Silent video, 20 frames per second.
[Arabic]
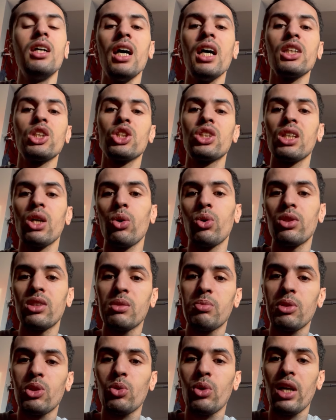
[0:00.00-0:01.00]
اجي تاخذ
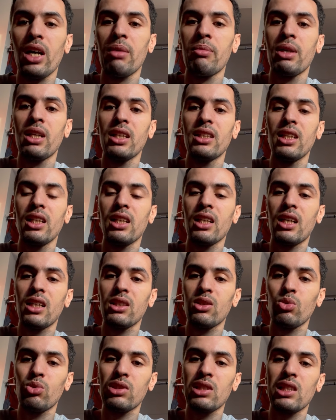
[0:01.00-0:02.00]
سميتو الامانه ديالك راه
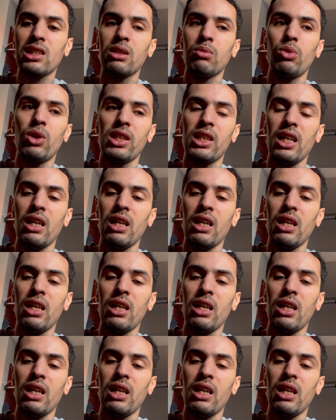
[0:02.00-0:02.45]
توصلتي بواحد